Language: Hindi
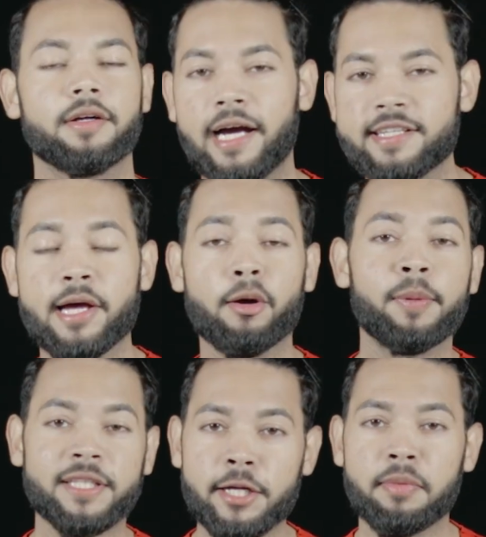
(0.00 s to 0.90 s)
गैस क्या आपको
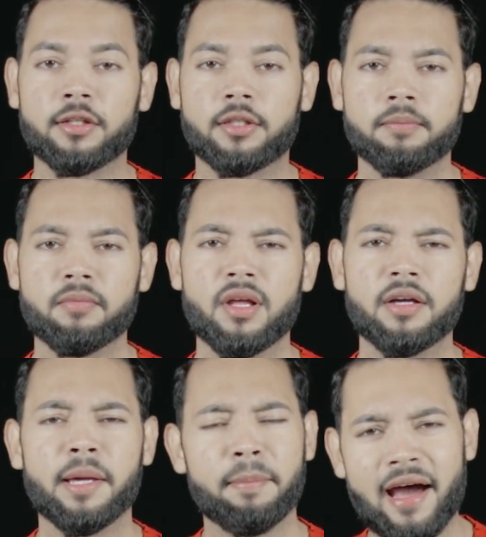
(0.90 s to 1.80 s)
पता है एक बात
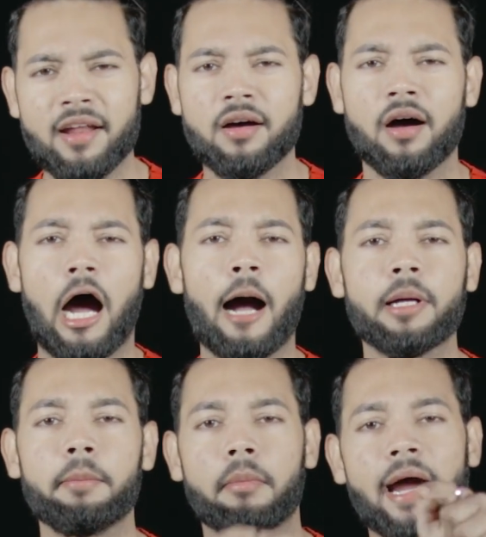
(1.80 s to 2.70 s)
कि मैं ना
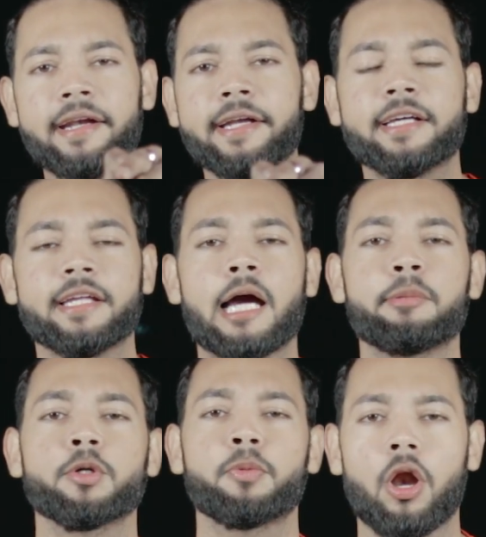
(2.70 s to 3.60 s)
आपका माइंड रीड करके
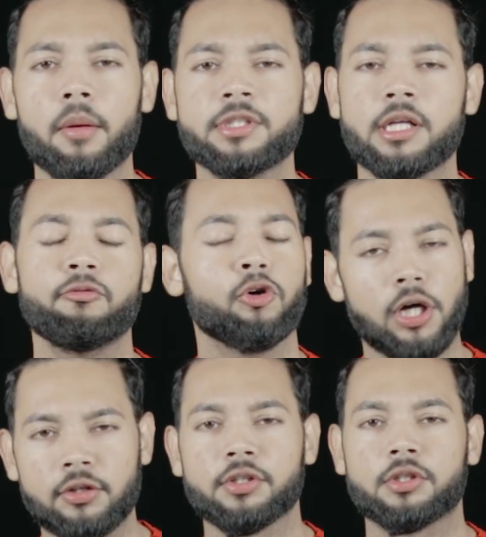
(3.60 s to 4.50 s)
आपकी जो प्रॉब्लम्स है ना वो
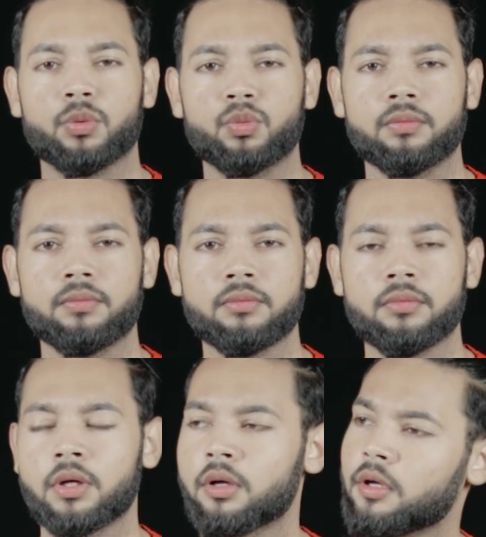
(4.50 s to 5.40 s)
जान सकता
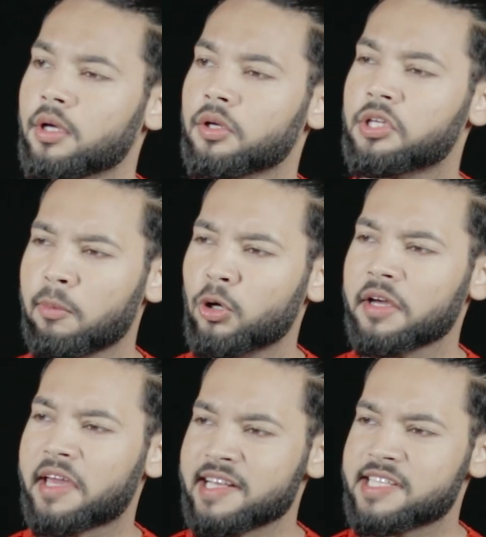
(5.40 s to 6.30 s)
हूँ क्या
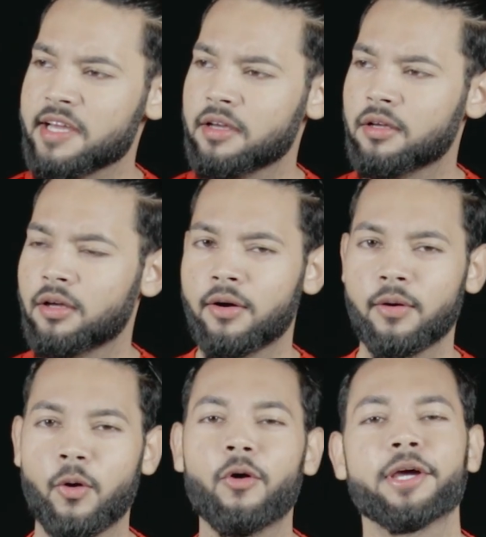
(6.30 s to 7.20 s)
बोला कैसे
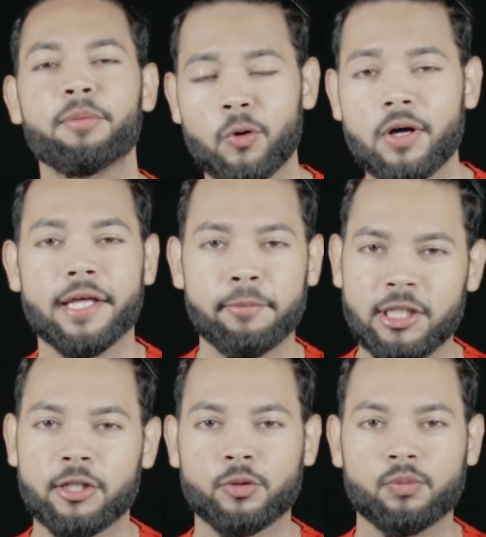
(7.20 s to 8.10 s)
ओके ब्रो करके
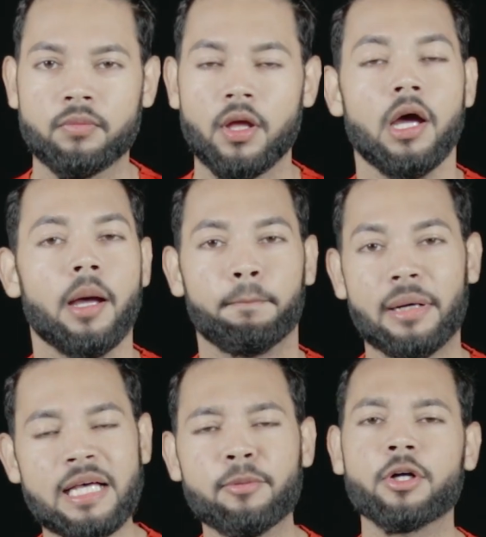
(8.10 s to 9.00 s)
बताता हूँ
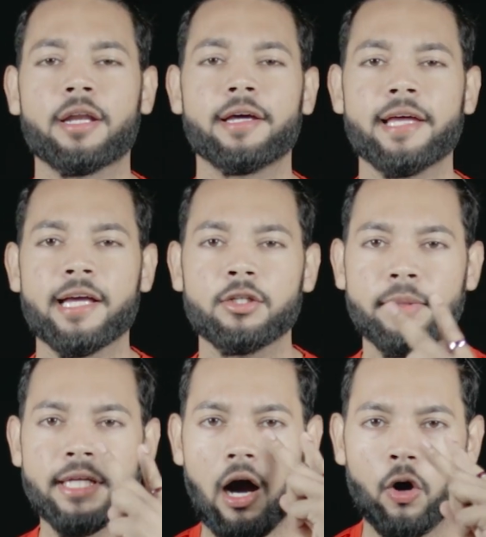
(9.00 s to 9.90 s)
बस आपको करना क्या है कि जो
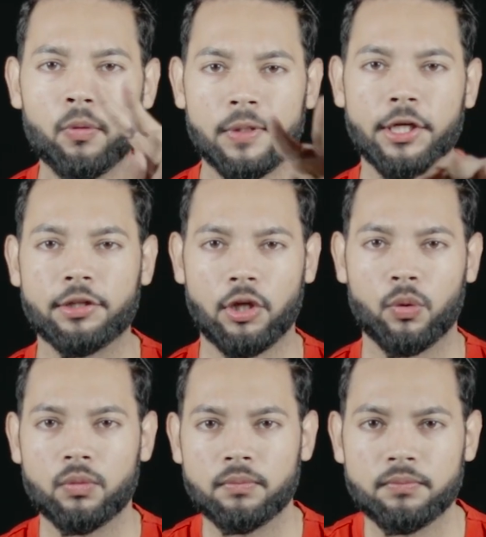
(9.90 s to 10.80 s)
मेरी आंखों में देखते रहो